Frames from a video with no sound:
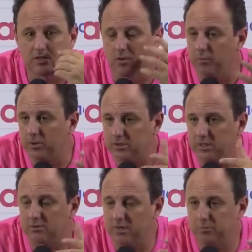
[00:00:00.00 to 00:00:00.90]
eh, se
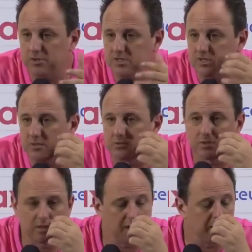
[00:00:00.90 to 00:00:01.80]
comporta dentro da
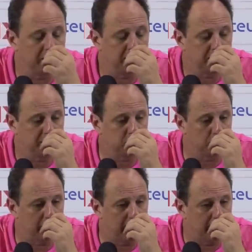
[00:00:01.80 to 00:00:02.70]
posição que tem que
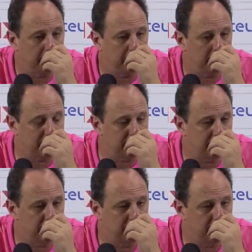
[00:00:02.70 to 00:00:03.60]
jogar, mas,
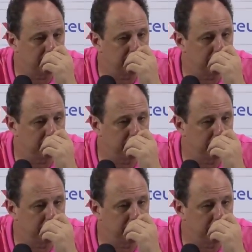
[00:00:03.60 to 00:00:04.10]
a,